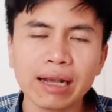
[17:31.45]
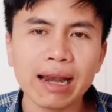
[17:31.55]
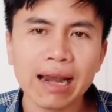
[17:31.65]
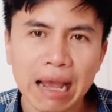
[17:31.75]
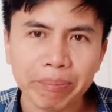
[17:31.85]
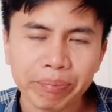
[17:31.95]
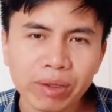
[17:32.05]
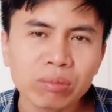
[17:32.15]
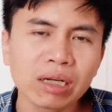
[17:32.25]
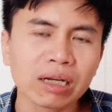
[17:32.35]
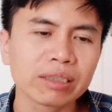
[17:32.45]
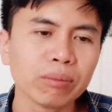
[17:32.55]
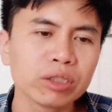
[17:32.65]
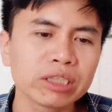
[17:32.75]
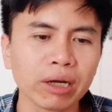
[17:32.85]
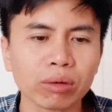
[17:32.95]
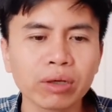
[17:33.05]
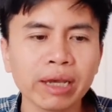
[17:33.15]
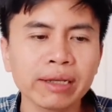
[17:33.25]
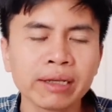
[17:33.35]
ca làm thông thường thì buổi chiều
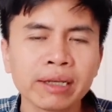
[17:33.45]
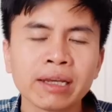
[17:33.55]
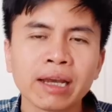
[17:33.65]
tôi hay